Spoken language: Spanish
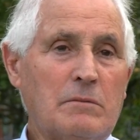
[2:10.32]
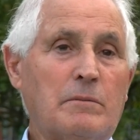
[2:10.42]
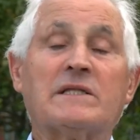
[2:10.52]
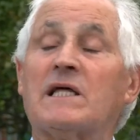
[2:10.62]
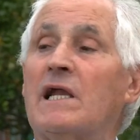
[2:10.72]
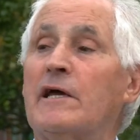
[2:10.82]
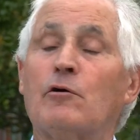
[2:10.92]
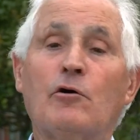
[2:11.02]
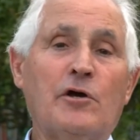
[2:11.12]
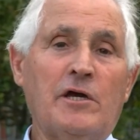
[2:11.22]

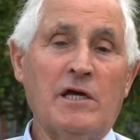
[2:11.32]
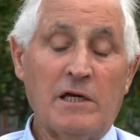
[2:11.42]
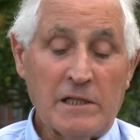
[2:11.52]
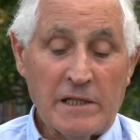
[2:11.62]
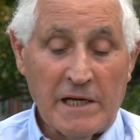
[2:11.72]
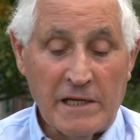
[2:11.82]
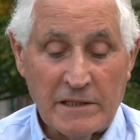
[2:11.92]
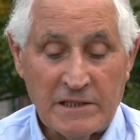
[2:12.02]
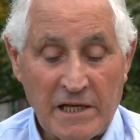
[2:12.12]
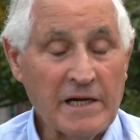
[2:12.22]
metálico y
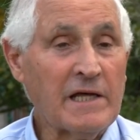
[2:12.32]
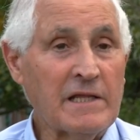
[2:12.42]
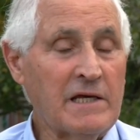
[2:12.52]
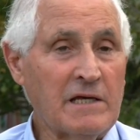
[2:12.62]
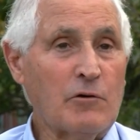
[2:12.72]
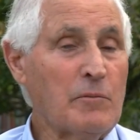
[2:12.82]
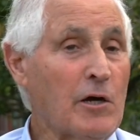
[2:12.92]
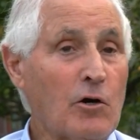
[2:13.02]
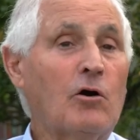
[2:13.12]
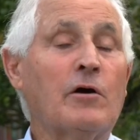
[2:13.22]
de tierra, de
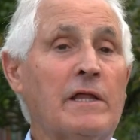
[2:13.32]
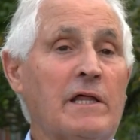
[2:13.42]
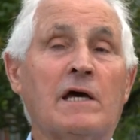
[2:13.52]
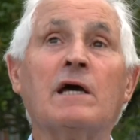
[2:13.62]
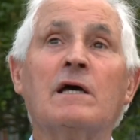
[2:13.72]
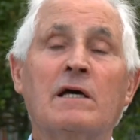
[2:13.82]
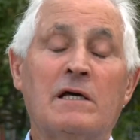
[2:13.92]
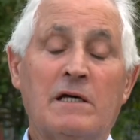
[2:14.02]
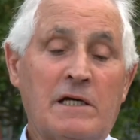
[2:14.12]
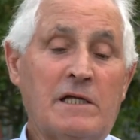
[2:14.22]
hormigón y de,
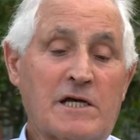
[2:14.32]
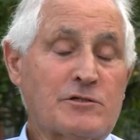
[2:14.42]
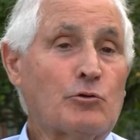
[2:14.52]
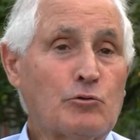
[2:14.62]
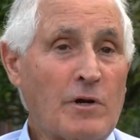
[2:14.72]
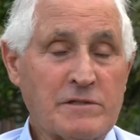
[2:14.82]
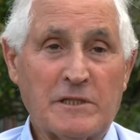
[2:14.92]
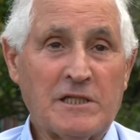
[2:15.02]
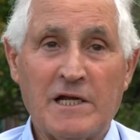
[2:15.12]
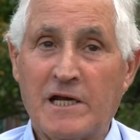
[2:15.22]
de estructuras
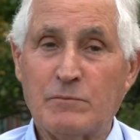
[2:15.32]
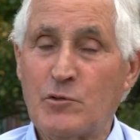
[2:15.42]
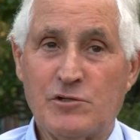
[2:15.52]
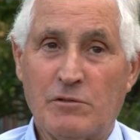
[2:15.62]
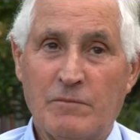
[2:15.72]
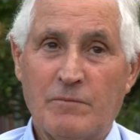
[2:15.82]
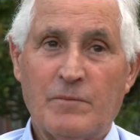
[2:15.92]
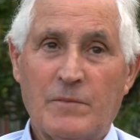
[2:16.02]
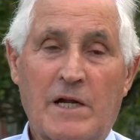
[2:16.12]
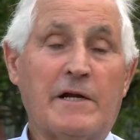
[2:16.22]
metálicas mucho,
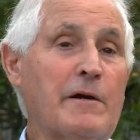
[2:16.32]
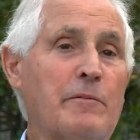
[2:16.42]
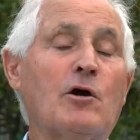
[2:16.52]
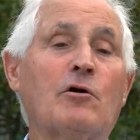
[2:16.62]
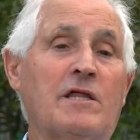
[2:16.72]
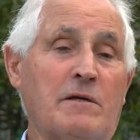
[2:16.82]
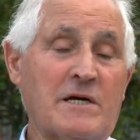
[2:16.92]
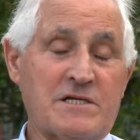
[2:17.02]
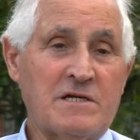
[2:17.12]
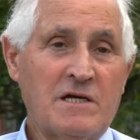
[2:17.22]
la Nervión y
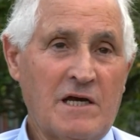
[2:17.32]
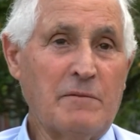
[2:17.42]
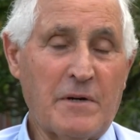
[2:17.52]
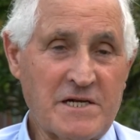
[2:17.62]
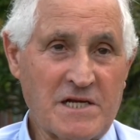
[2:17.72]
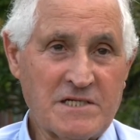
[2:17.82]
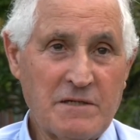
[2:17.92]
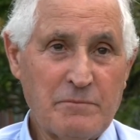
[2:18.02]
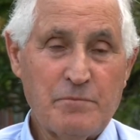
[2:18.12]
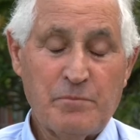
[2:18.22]
demás empresas.
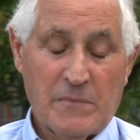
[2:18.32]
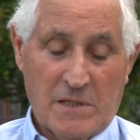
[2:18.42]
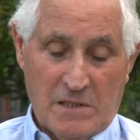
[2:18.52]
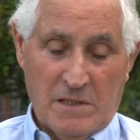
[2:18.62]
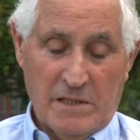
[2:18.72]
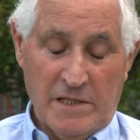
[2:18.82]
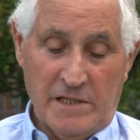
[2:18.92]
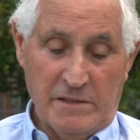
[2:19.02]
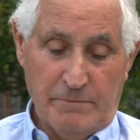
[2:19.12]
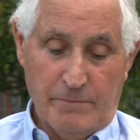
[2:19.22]
¿eh?
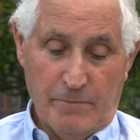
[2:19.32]
Y